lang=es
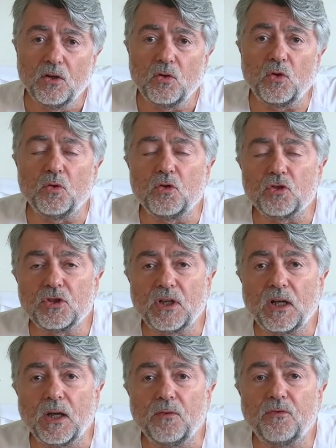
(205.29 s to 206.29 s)

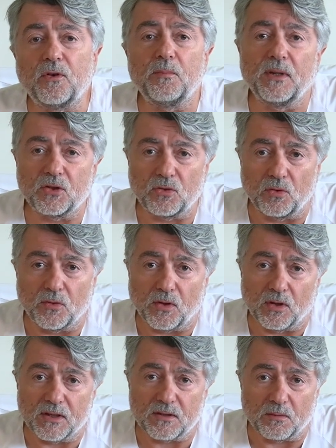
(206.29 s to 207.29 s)
glucosa en forma de
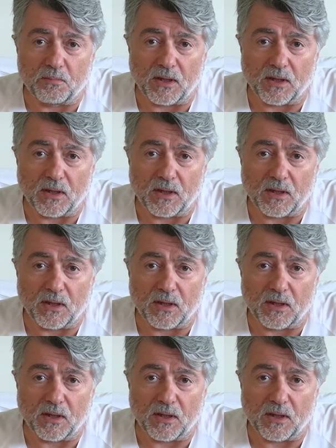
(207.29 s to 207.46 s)
soluciones en